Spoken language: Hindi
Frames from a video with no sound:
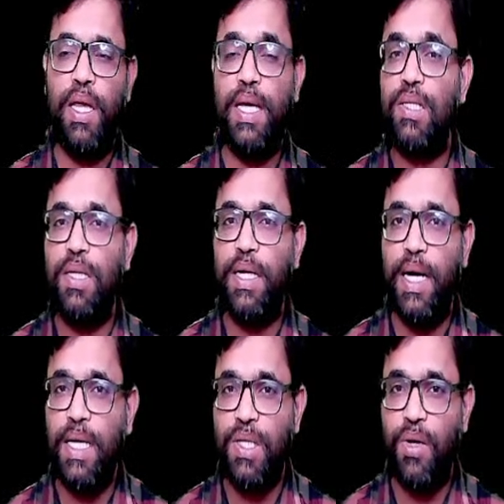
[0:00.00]
एक्स्ट्रा
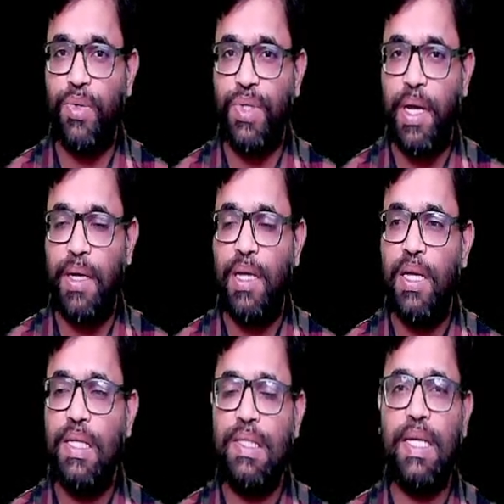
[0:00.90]
खर्च ना हो जाए
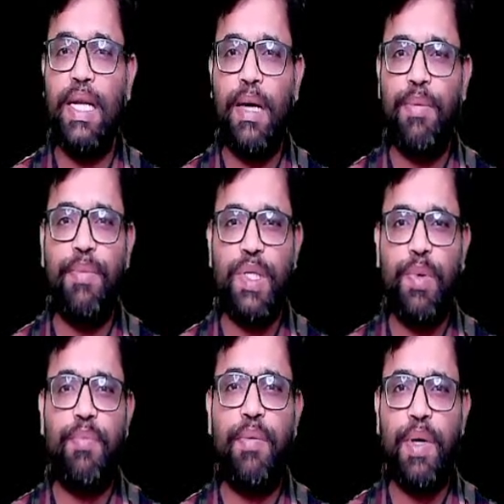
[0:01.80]
जनरली आपके
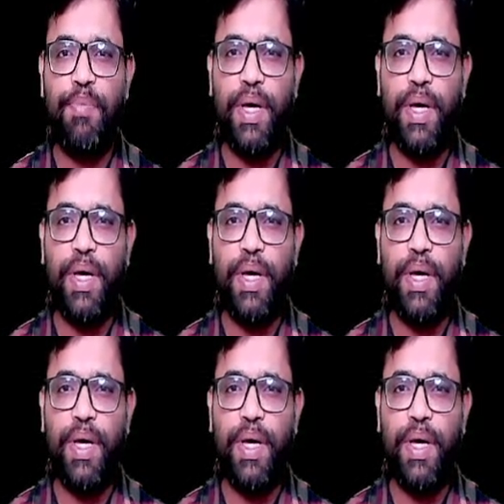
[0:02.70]
बचपन में आपके